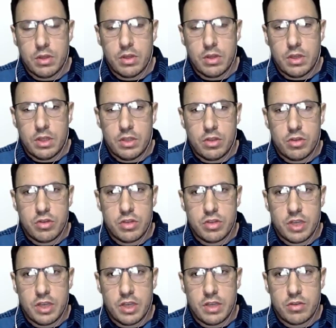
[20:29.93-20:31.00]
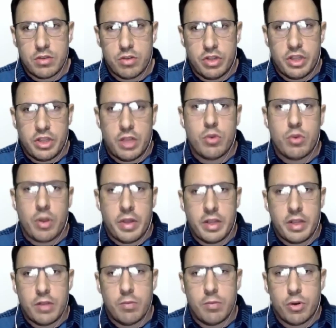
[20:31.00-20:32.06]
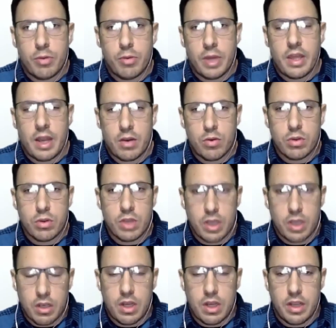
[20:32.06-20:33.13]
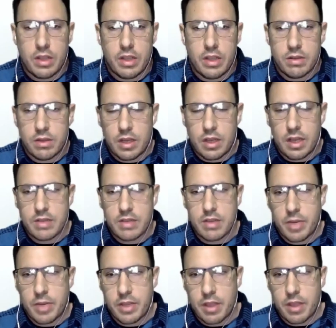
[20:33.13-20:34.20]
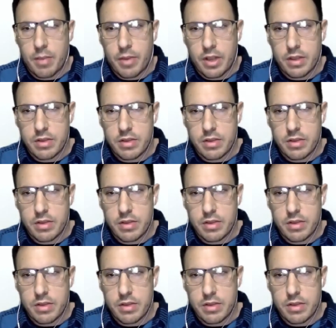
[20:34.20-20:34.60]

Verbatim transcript: Entonces, donde tenemos una ventana un poco más de ajuste en, en, las siembras tempranas.